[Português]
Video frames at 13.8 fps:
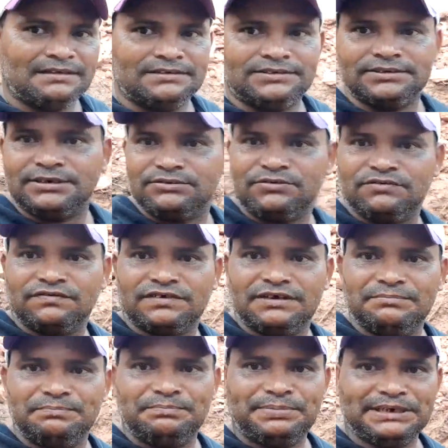Chegou, eu tô
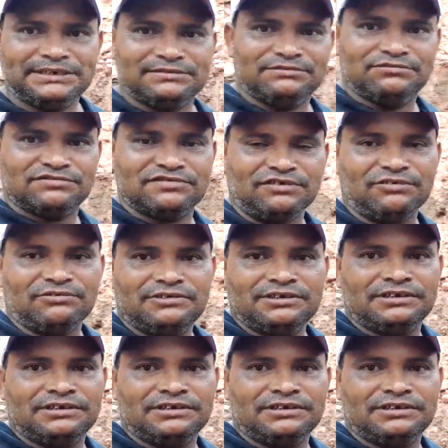ficando preto do sol,